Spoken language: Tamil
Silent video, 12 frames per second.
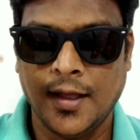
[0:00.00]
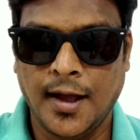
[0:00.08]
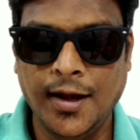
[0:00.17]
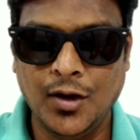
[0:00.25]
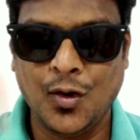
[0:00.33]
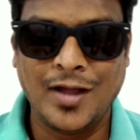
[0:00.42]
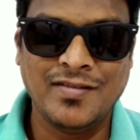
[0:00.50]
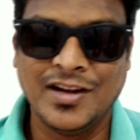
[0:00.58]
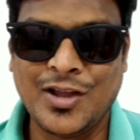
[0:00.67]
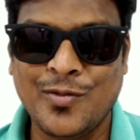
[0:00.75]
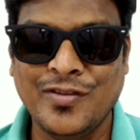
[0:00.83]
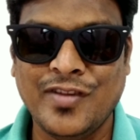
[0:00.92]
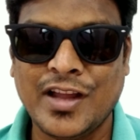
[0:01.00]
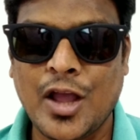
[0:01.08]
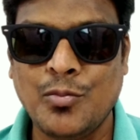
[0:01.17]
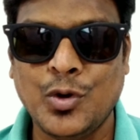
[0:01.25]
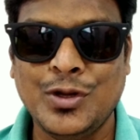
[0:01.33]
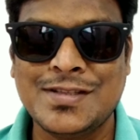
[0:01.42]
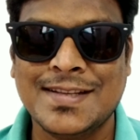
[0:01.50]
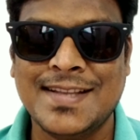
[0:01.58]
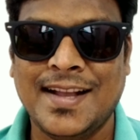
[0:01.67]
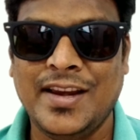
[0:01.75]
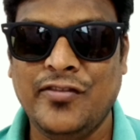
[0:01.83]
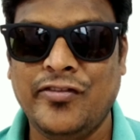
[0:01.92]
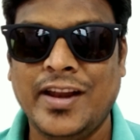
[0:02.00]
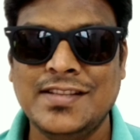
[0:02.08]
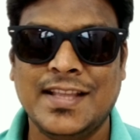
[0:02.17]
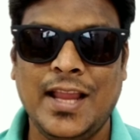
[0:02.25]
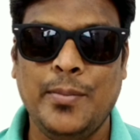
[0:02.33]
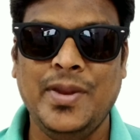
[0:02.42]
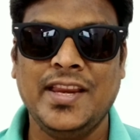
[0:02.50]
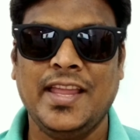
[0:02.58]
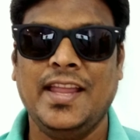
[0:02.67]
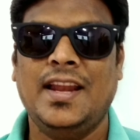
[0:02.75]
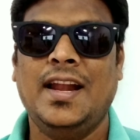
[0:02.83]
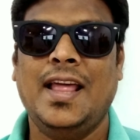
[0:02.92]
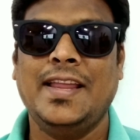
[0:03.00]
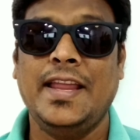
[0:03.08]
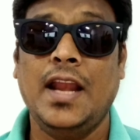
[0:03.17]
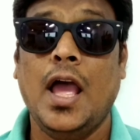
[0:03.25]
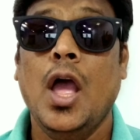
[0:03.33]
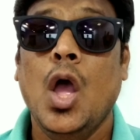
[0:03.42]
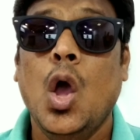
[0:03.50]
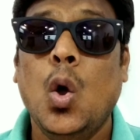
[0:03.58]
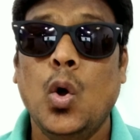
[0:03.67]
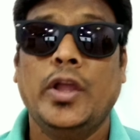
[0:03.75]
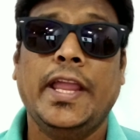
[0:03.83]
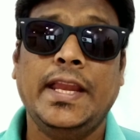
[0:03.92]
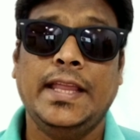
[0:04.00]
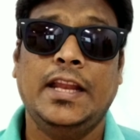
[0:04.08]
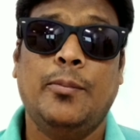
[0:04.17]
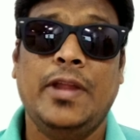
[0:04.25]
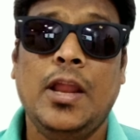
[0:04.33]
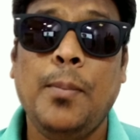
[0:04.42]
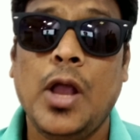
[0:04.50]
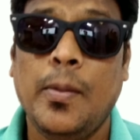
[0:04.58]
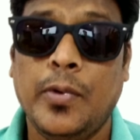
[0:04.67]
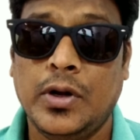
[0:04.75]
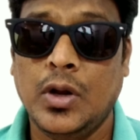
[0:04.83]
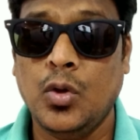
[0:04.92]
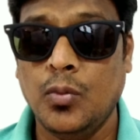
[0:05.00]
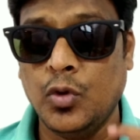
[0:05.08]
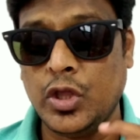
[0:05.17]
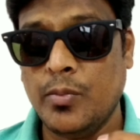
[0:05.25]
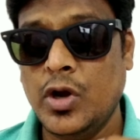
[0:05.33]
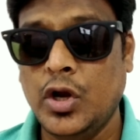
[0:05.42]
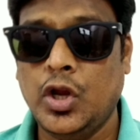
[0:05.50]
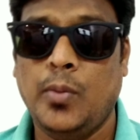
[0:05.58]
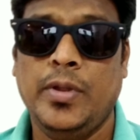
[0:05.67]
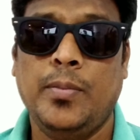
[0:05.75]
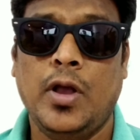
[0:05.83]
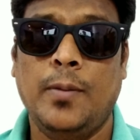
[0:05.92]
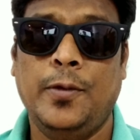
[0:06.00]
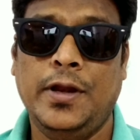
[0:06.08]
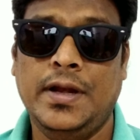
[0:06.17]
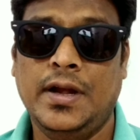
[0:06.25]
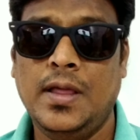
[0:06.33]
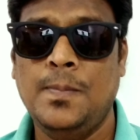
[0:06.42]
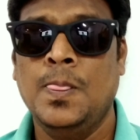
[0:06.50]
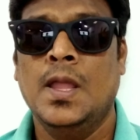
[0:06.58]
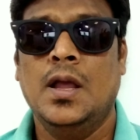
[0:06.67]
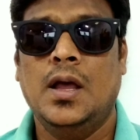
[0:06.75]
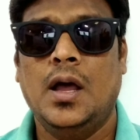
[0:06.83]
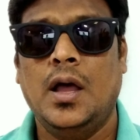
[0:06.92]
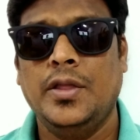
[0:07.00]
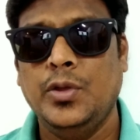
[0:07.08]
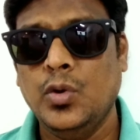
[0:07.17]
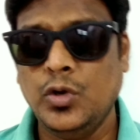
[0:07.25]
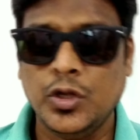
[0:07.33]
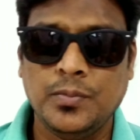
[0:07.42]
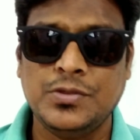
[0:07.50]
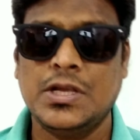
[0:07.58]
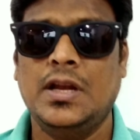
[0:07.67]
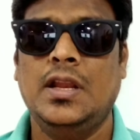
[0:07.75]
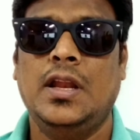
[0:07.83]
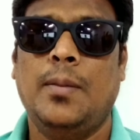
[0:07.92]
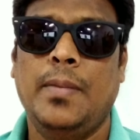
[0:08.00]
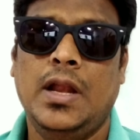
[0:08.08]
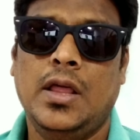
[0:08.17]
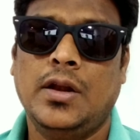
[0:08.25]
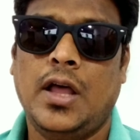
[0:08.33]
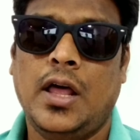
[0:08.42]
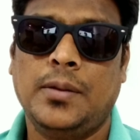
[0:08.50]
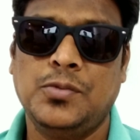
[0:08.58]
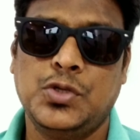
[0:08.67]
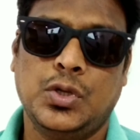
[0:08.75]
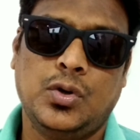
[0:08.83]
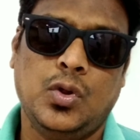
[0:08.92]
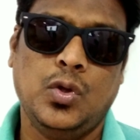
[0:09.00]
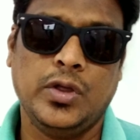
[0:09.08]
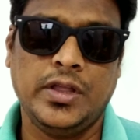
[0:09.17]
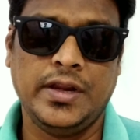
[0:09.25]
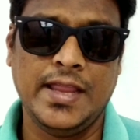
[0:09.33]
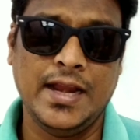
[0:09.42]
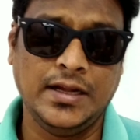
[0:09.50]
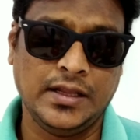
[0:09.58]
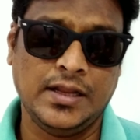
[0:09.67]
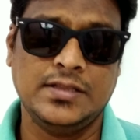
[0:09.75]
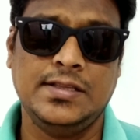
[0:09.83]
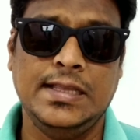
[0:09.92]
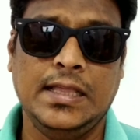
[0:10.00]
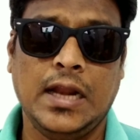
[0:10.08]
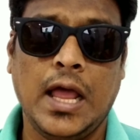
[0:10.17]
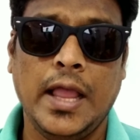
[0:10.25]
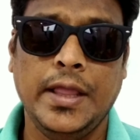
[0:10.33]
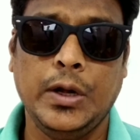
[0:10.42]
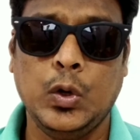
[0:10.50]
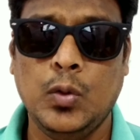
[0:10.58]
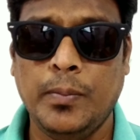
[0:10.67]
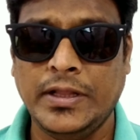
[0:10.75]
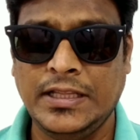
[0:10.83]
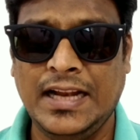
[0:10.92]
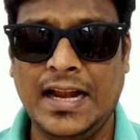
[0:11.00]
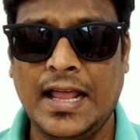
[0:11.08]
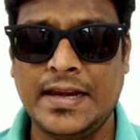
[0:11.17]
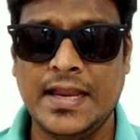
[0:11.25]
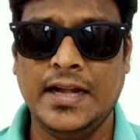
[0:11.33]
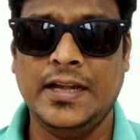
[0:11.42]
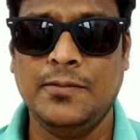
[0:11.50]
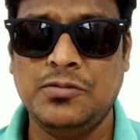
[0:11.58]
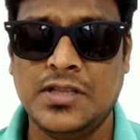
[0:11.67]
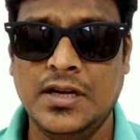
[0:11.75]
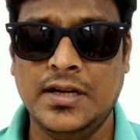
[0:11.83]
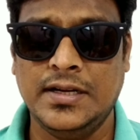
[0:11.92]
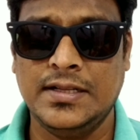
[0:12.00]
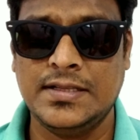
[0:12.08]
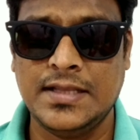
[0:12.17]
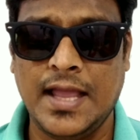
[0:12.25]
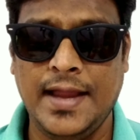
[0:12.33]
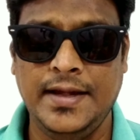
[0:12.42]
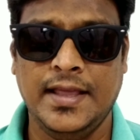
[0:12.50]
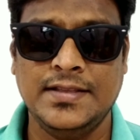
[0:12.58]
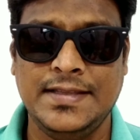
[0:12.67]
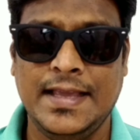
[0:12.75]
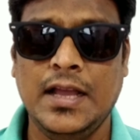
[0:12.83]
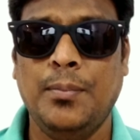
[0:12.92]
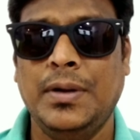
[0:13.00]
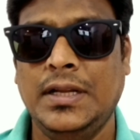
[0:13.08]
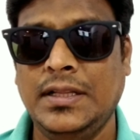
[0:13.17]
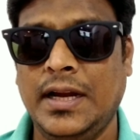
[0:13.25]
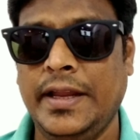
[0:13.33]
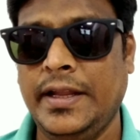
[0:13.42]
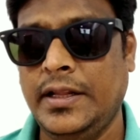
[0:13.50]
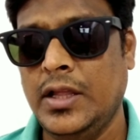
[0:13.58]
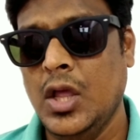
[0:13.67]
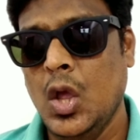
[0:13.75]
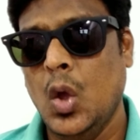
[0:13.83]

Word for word: ஹலோ ஹாய் வெல்கம் அண்ட் வணக்கம் டு டிஜிட்டல் ஜாங்கிரி ஃப்ரெண்ட்ஸ் எல்லாம் எப்படி இருக்கீங்க நல்லா இருக்கீங்களா ஓகே இன்றைக்கி நம்ம என்ன பார்க்க போகிறோம்னா ஒரு முக்கியமான டாபிக் பார்க்க போகிறோம் என்னென்னா யூடியூப் சேனல் நம்ம எல்லோரும் ஆரம்பிச்சிடுறோம் க்ரியேட்டராக சீக்கிரம் ஆயிடுறோம் பார்த்திங்கன்னா நிறைய டிப்ஸ் அண்ட் ட்ரிக்ஸ் ஐடியாஸ் ஏகப்பட்டது கிடைக்குது